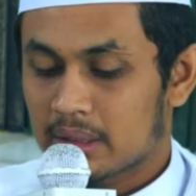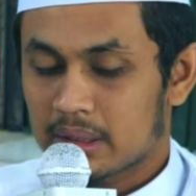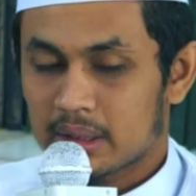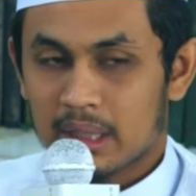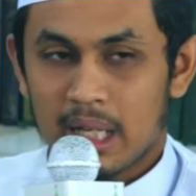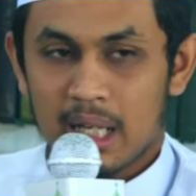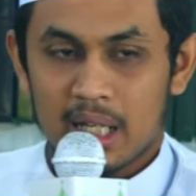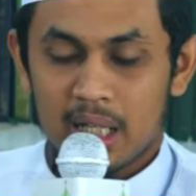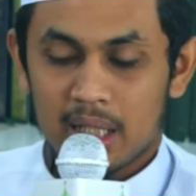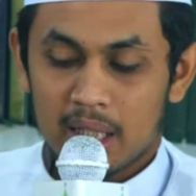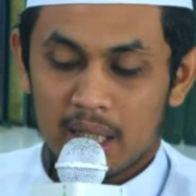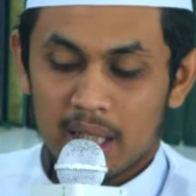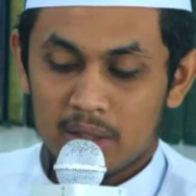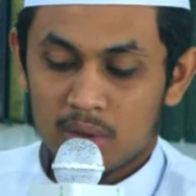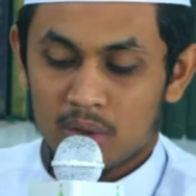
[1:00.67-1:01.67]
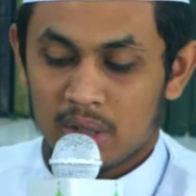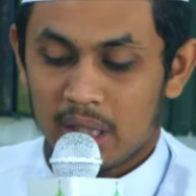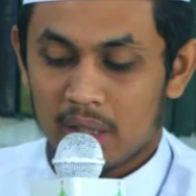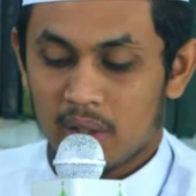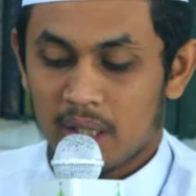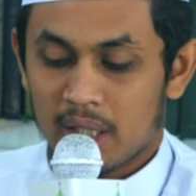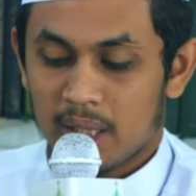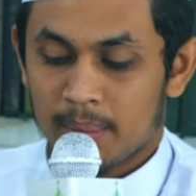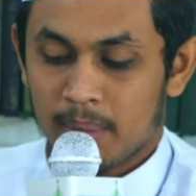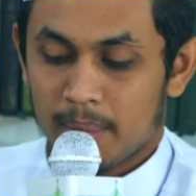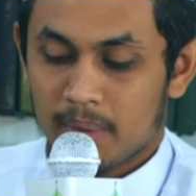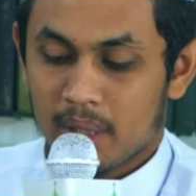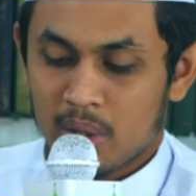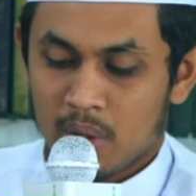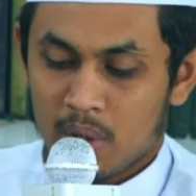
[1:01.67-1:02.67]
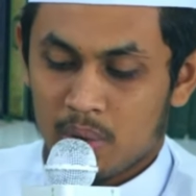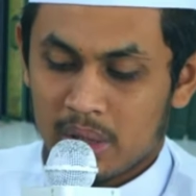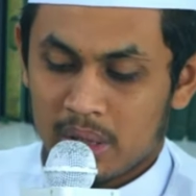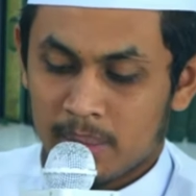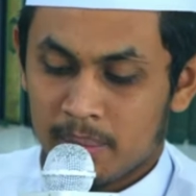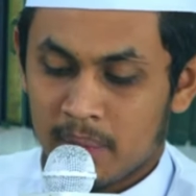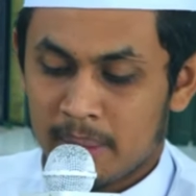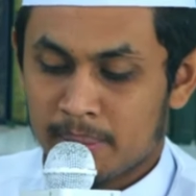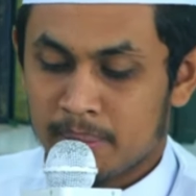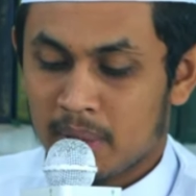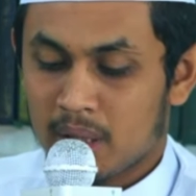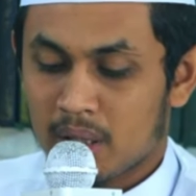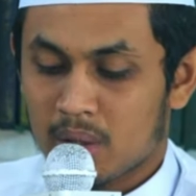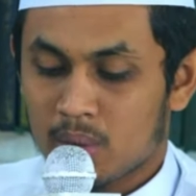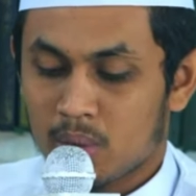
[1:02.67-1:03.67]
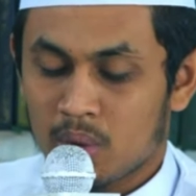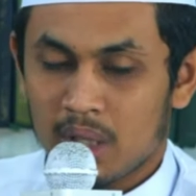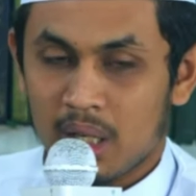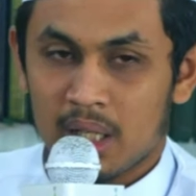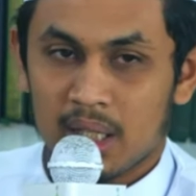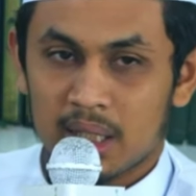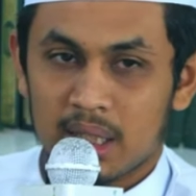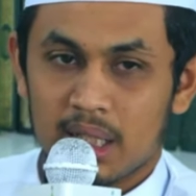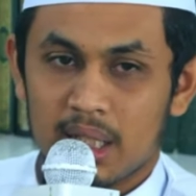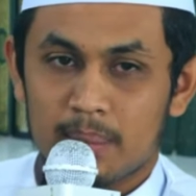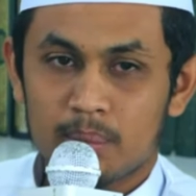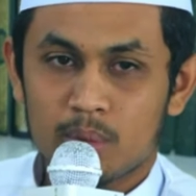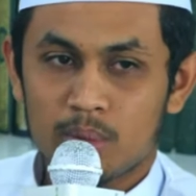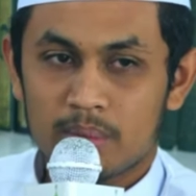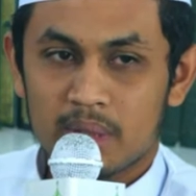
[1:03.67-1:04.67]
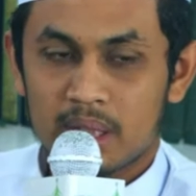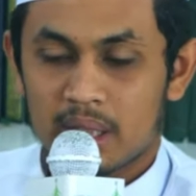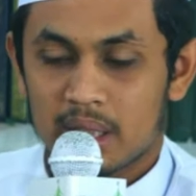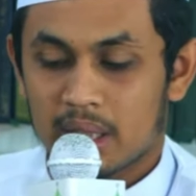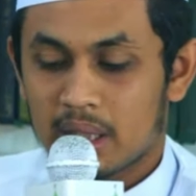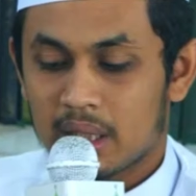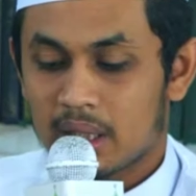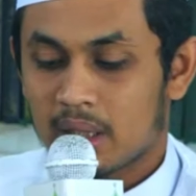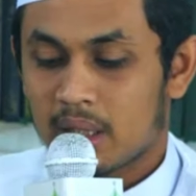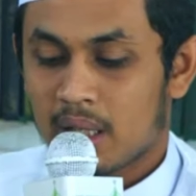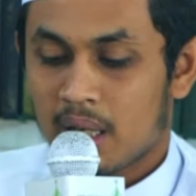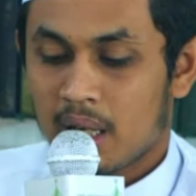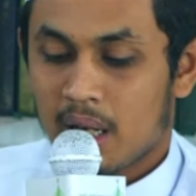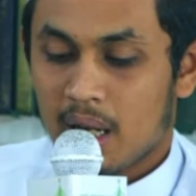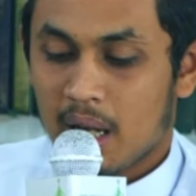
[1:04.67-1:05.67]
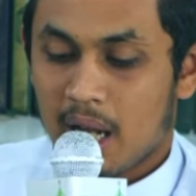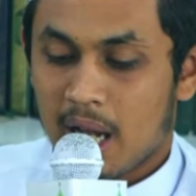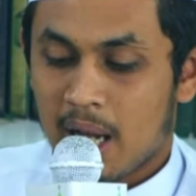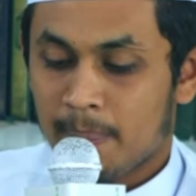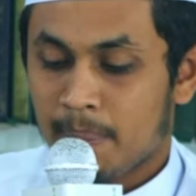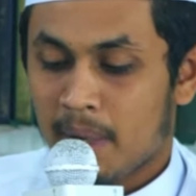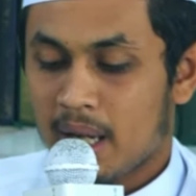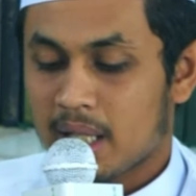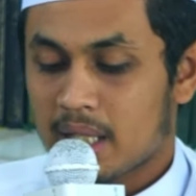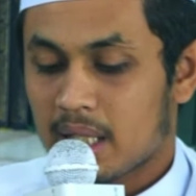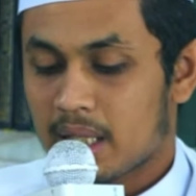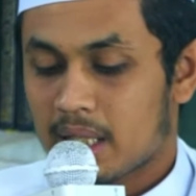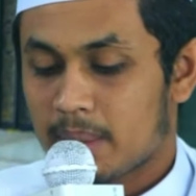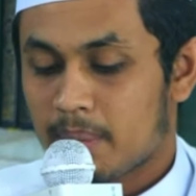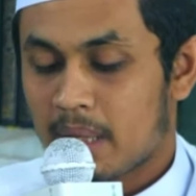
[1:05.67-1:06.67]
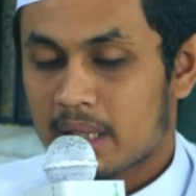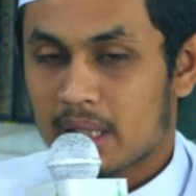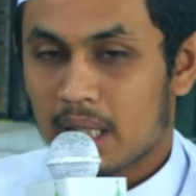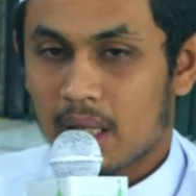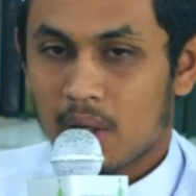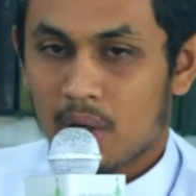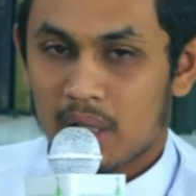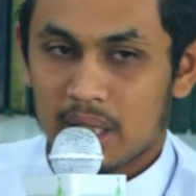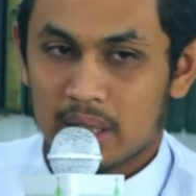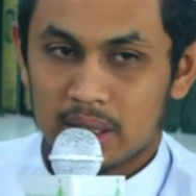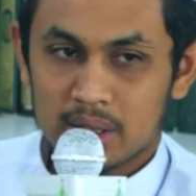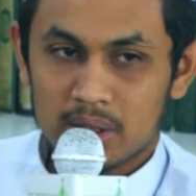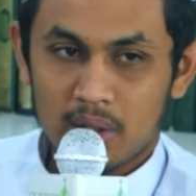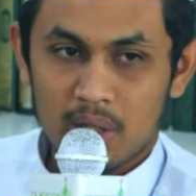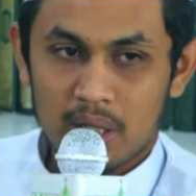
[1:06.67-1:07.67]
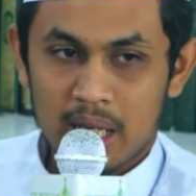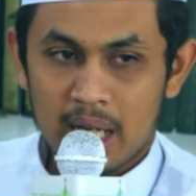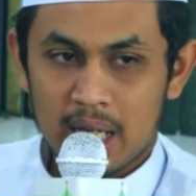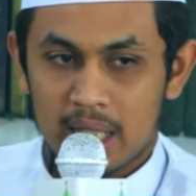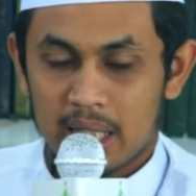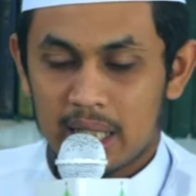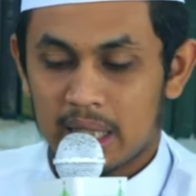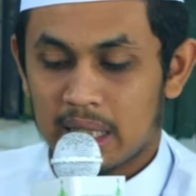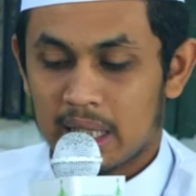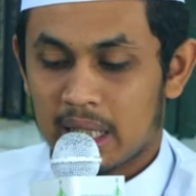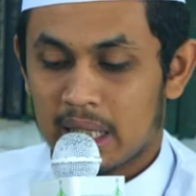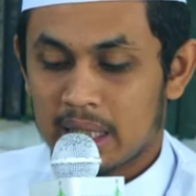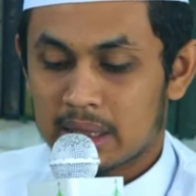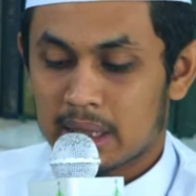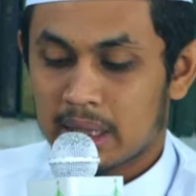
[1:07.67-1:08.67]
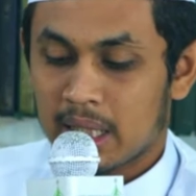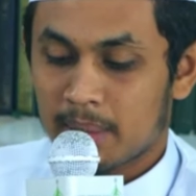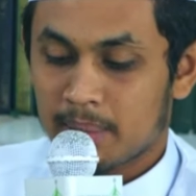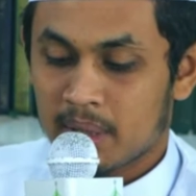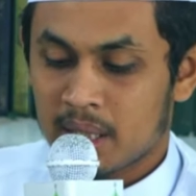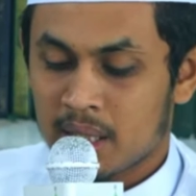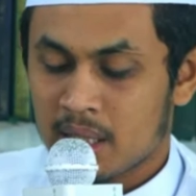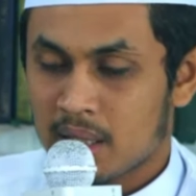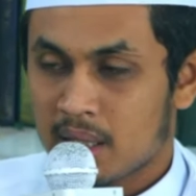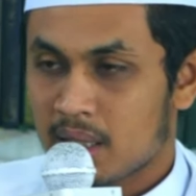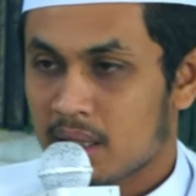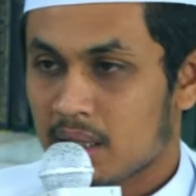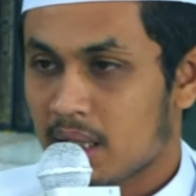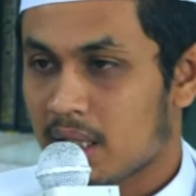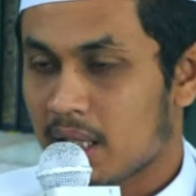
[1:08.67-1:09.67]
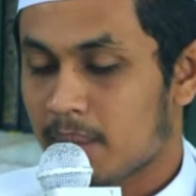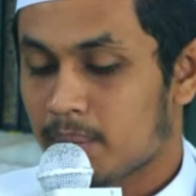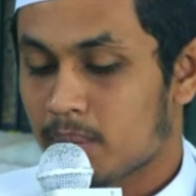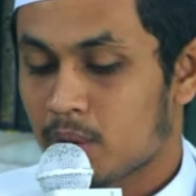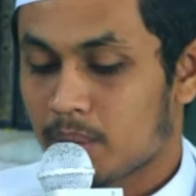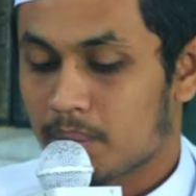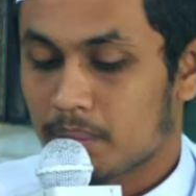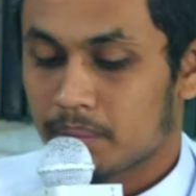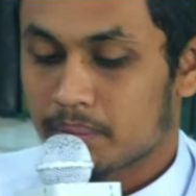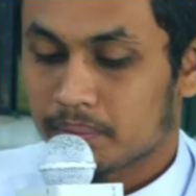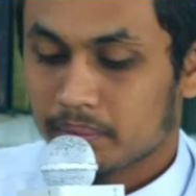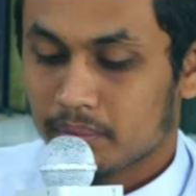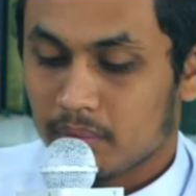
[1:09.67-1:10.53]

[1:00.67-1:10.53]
sekarang dilanjutkan oleh Imam Nawawi bab mayakul ala tayammumihi. Apa yang dibaca oleh seseorang ketika sedang bertayamum,